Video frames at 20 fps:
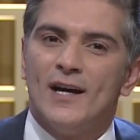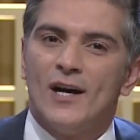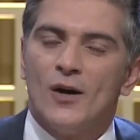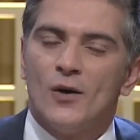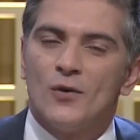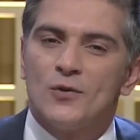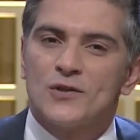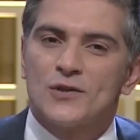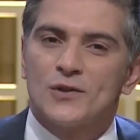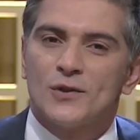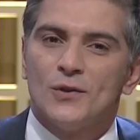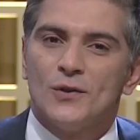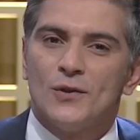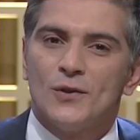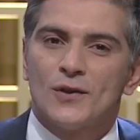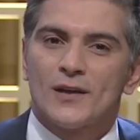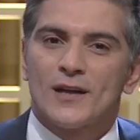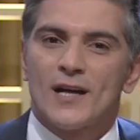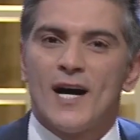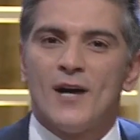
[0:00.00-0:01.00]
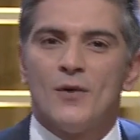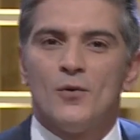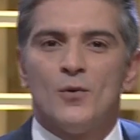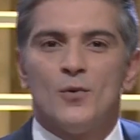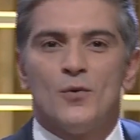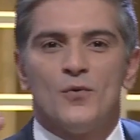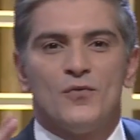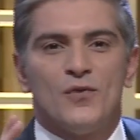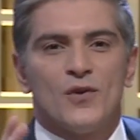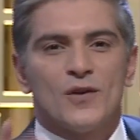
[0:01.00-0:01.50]
وسورها
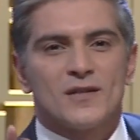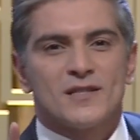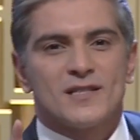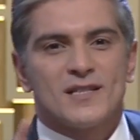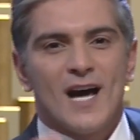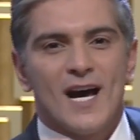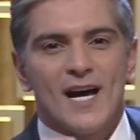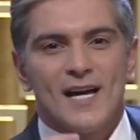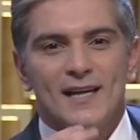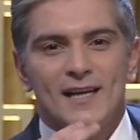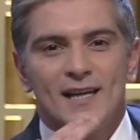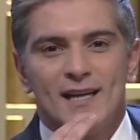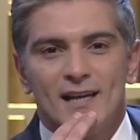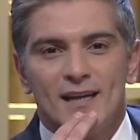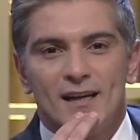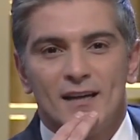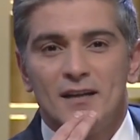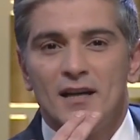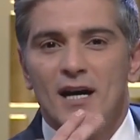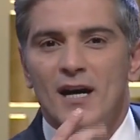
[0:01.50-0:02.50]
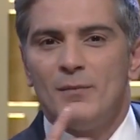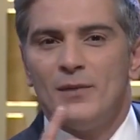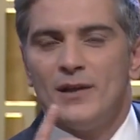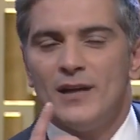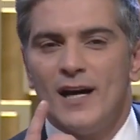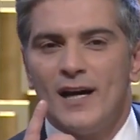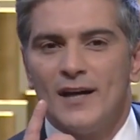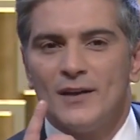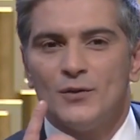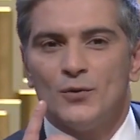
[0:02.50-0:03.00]
وفرسانها يا
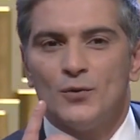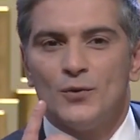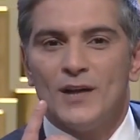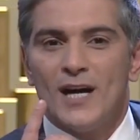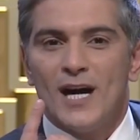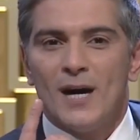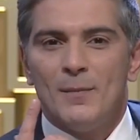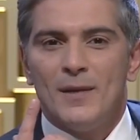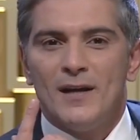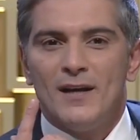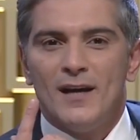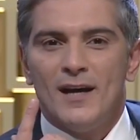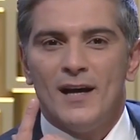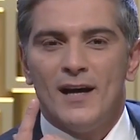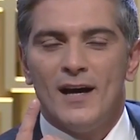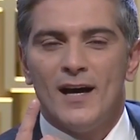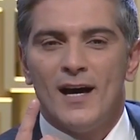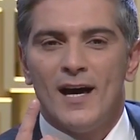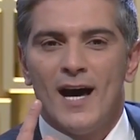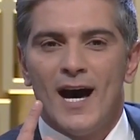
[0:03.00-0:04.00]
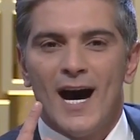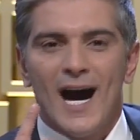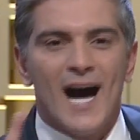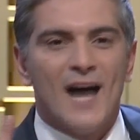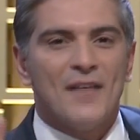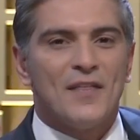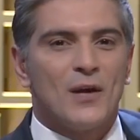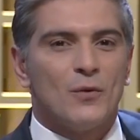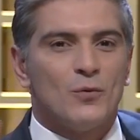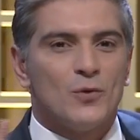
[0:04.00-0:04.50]
بلاد ويا ملح
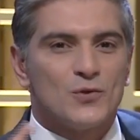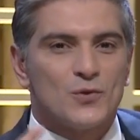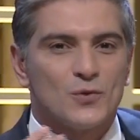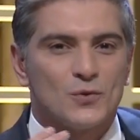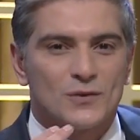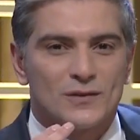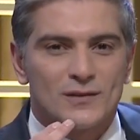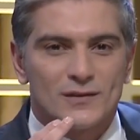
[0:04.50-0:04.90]
هذا الوجود